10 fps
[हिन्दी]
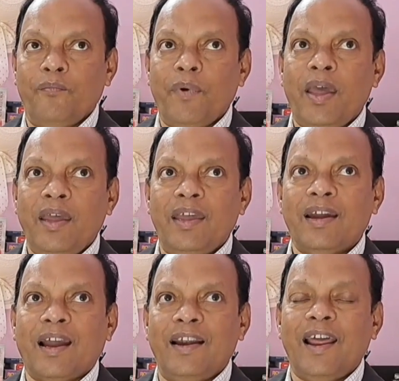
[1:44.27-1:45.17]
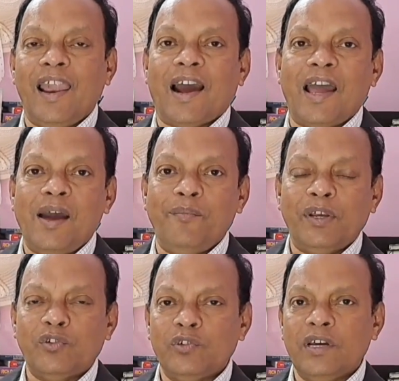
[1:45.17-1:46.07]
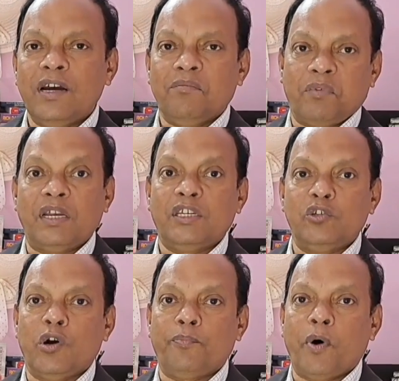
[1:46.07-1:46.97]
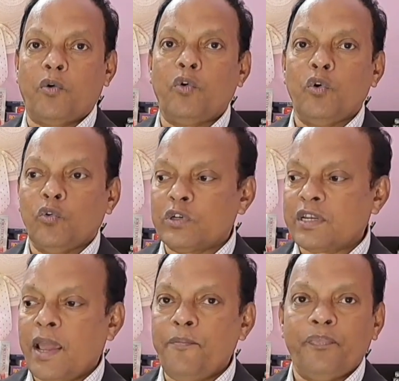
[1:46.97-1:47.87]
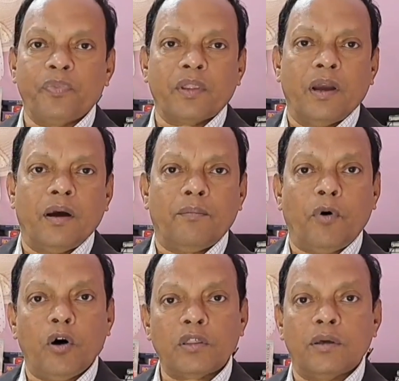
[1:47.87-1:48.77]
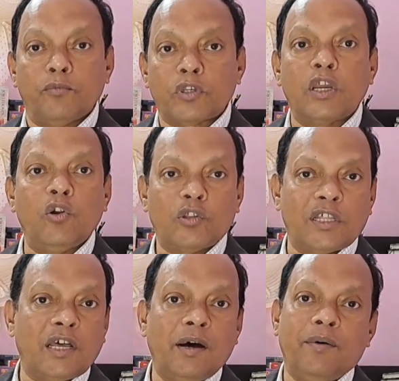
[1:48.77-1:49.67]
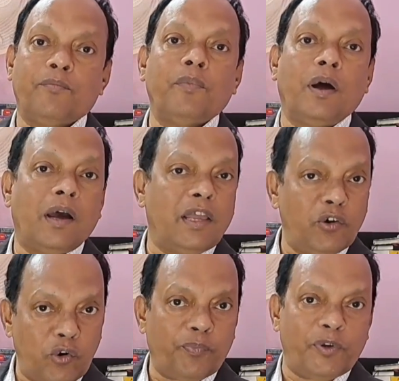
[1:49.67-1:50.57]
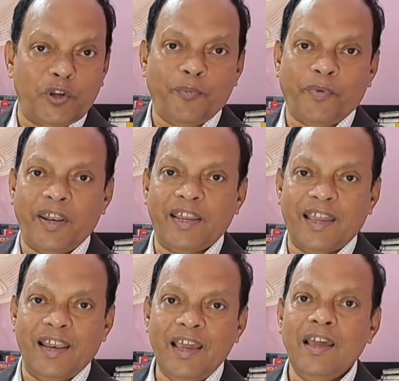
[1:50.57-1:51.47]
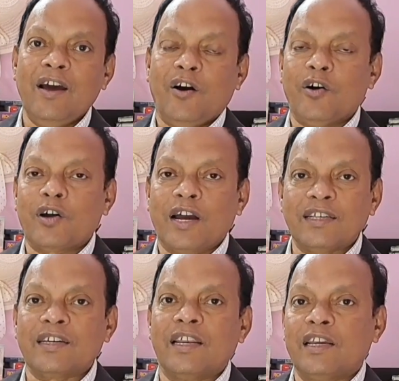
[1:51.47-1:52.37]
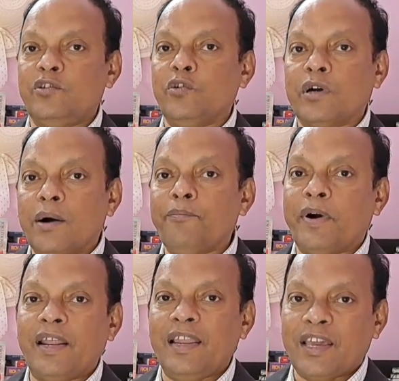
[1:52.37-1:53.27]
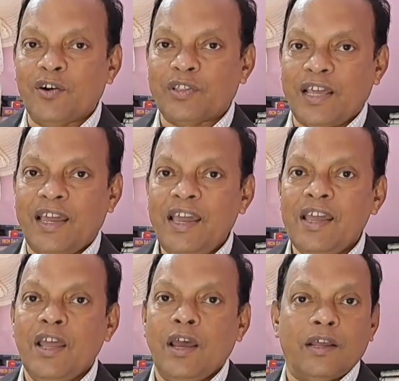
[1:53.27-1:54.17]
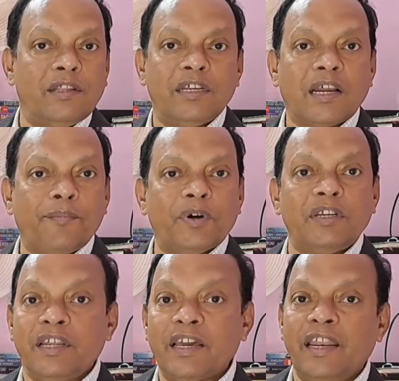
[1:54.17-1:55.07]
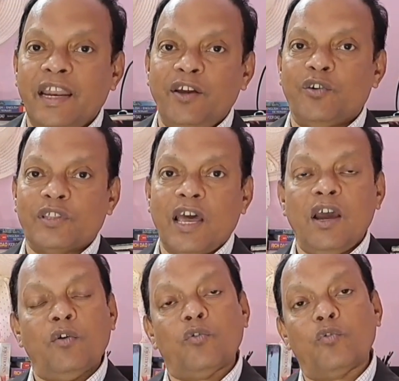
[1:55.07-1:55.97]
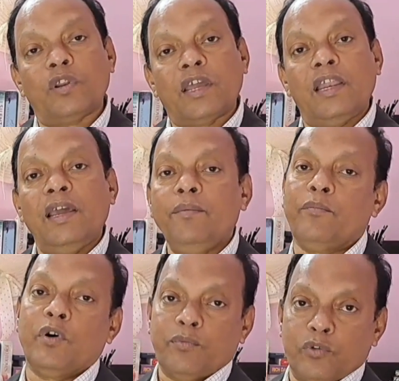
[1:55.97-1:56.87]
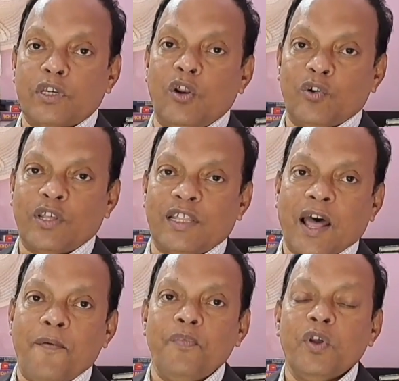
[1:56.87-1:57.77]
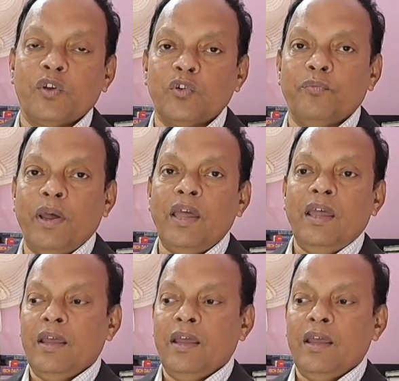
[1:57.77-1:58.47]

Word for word: मैं एक आइडिया लगाया मैं सोचा कैसे जॉब पाऊँ उस टाइम बहुत मुश्किल होता था यूरोप में जॉब पाने के लिए और खास करके जो कम पढ़े लिखे होते हैं जिनका पास डिग्री नहीं होता है उनके लिए बहुत मुश्किल होता था सो so, मैं